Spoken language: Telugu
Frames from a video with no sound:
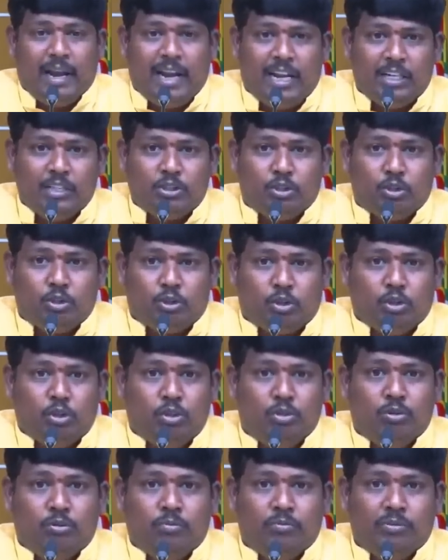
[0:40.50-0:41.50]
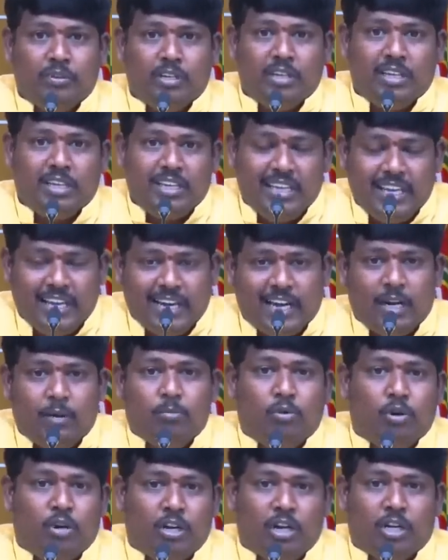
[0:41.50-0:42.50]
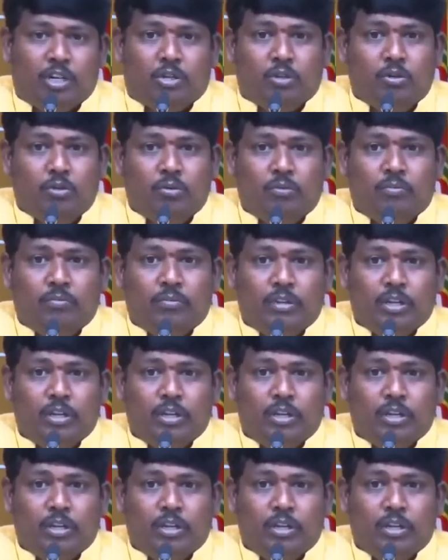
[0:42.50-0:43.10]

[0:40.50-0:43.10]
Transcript: బెల్లం చుట్టూ ఈగలు మూగినట్టు